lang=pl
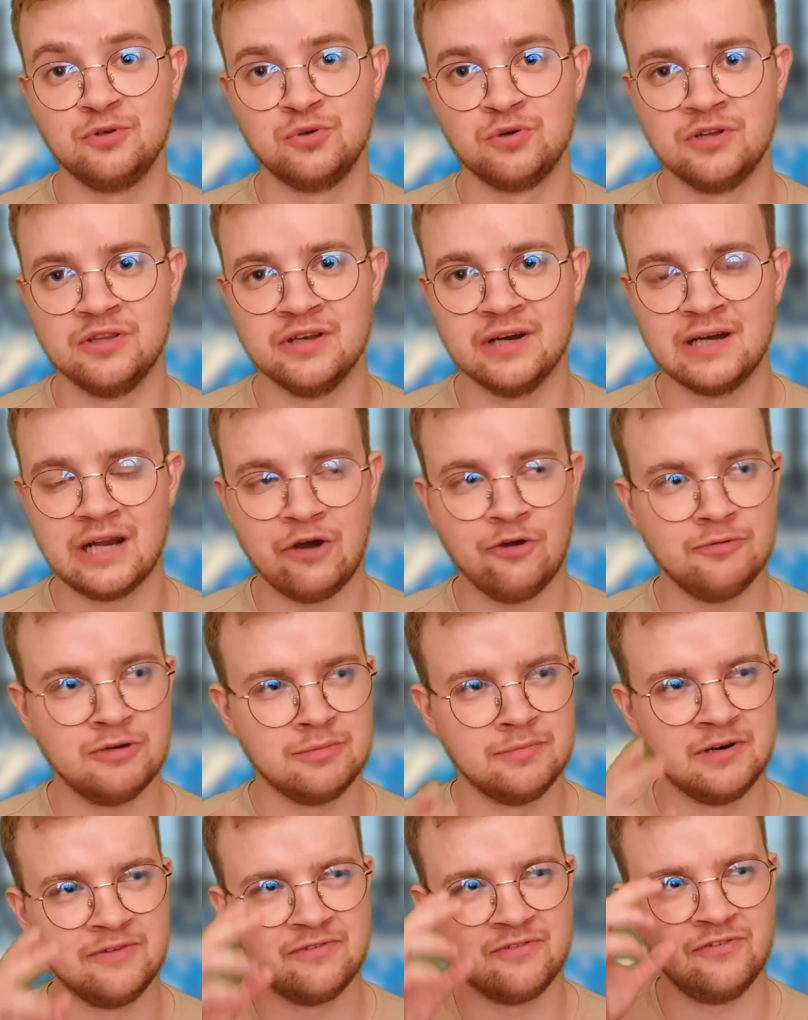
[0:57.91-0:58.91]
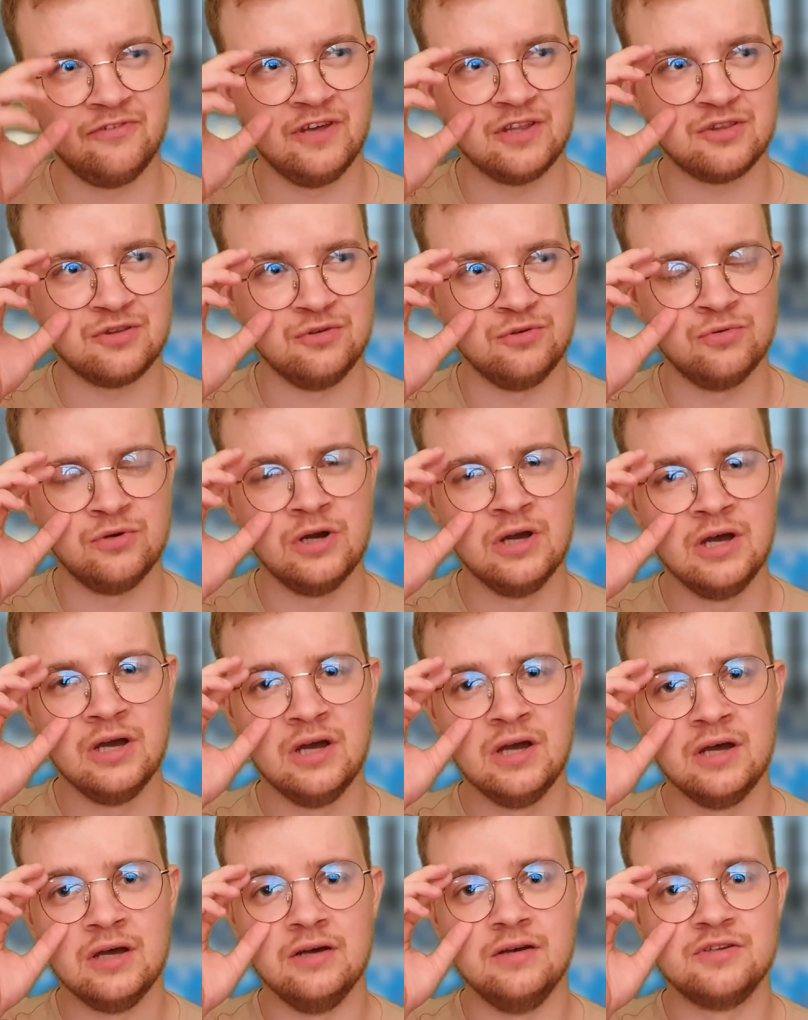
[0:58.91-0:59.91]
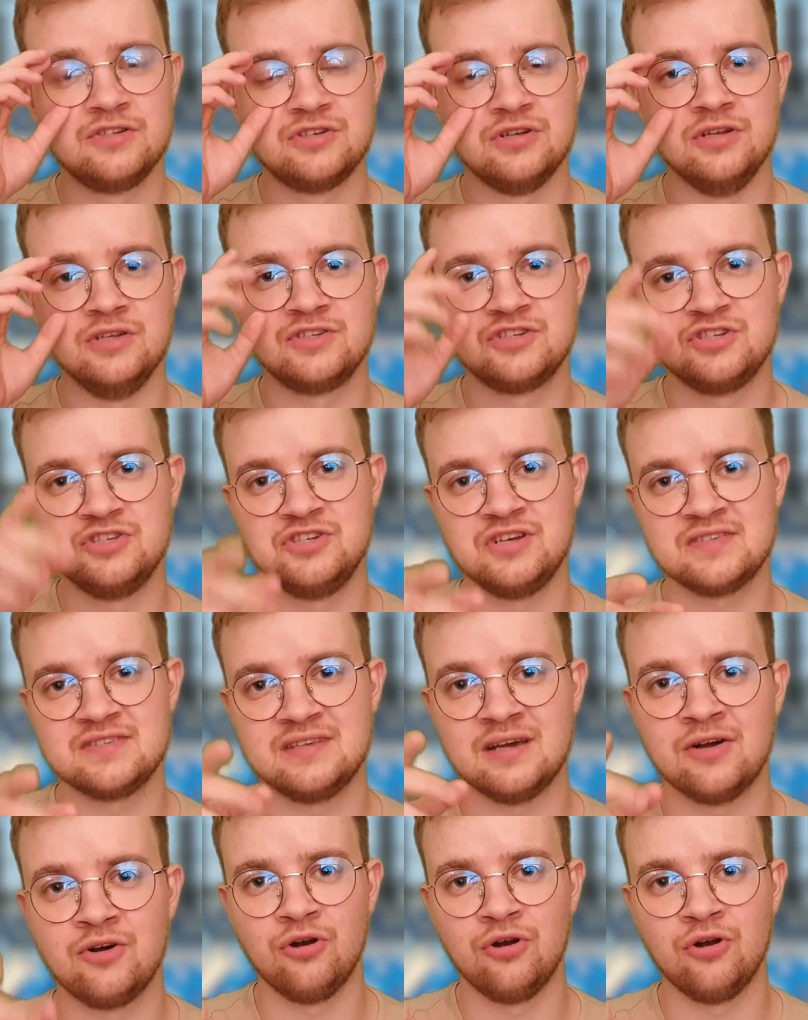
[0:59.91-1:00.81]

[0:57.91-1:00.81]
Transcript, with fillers: który nagrałem chyba w kwietniu, y, czyli 30.